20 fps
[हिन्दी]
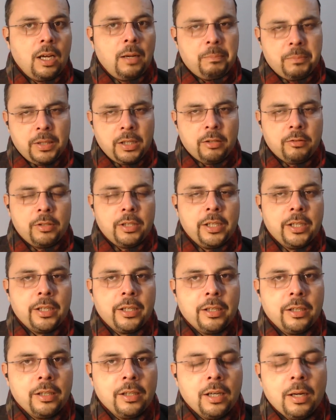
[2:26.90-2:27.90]
अपने को
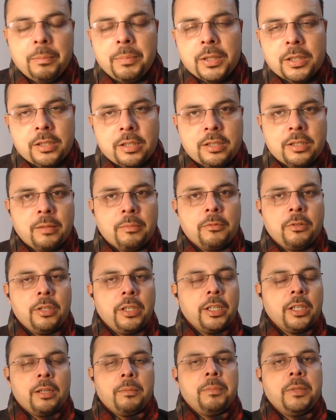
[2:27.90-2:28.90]
लेके अपने सिस्टम को
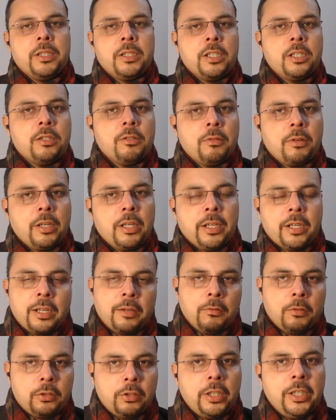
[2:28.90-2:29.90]
लेके अपनी चीजों को लेके
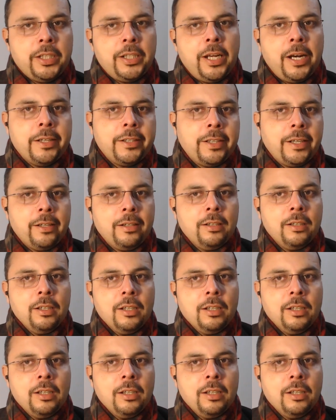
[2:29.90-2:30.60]
वो तो इंटैक्ट है